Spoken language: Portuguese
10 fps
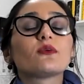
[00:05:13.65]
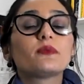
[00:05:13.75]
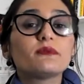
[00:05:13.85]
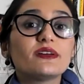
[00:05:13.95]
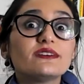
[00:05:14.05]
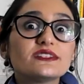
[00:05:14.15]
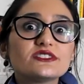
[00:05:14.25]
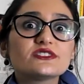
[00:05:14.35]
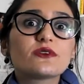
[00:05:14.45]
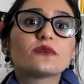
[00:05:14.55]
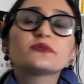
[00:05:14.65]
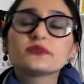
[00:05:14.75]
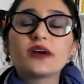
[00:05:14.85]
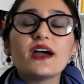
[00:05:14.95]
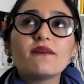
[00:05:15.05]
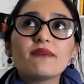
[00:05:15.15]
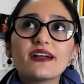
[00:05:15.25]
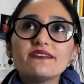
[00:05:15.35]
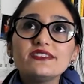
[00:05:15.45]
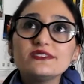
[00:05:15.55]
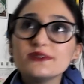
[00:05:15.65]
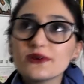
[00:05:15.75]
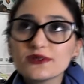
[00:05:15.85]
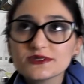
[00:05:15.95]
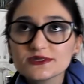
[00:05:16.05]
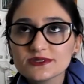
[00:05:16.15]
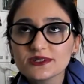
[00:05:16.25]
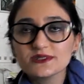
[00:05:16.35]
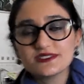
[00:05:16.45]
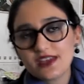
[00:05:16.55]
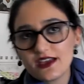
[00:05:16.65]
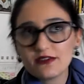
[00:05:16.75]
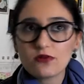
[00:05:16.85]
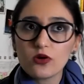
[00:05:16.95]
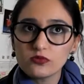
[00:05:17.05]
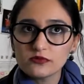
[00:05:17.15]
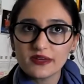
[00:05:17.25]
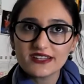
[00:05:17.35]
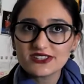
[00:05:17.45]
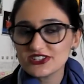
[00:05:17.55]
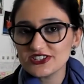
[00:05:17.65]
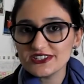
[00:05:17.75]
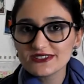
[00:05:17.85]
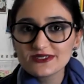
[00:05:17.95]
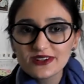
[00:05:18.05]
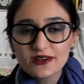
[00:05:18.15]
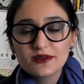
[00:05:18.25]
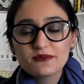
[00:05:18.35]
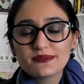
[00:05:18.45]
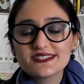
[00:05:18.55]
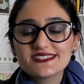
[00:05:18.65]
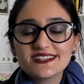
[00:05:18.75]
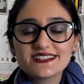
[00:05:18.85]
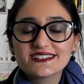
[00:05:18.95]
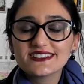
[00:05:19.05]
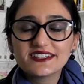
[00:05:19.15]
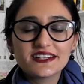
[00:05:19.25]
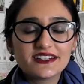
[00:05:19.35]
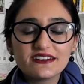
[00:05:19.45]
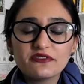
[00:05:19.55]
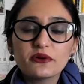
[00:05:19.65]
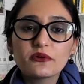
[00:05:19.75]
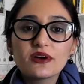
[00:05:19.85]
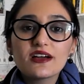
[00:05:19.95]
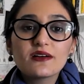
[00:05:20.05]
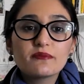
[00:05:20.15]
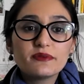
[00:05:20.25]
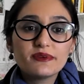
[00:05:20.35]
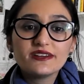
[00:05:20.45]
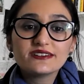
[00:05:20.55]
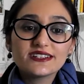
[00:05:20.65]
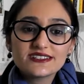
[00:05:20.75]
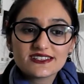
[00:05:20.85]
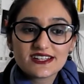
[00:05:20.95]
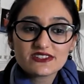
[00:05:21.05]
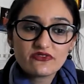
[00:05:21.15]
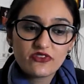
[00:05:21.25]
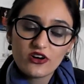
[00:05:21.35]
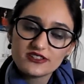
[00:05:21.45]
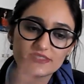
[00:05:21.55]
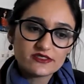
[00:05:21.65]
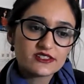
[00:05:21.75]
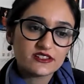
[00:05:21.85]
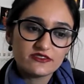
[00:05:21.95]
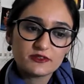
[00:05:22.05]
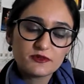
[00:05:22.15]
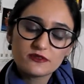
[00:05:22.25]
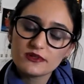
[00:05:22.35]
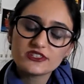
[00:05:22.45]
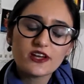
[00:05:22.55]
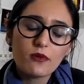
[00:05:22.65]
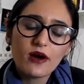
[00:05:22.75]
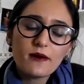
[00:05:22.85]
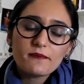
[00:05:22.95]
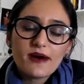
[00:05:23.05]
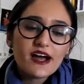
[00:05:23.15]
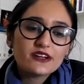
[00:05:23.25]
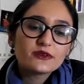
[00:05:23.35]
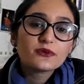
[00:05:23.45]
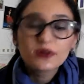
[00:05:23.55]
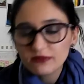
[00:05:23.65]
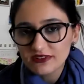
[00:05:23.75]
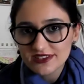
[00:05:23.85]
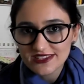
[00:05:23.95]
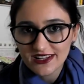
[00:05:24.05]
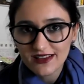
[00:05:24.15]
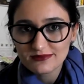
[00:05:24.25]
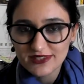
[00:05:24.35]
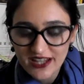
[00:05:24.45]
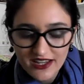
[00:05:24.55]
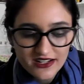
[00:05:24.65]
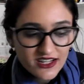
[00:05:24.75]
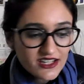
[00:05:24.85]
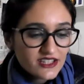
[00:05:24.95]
O primeiro grande encontro é maravilhoso, eu sei, é um álbum bem antigo, mas, gente, é incrível. Primeiro que, assim, as vozes são incríveis, principalmente da Alba Ramalho, eu amo a voz daquela mulher.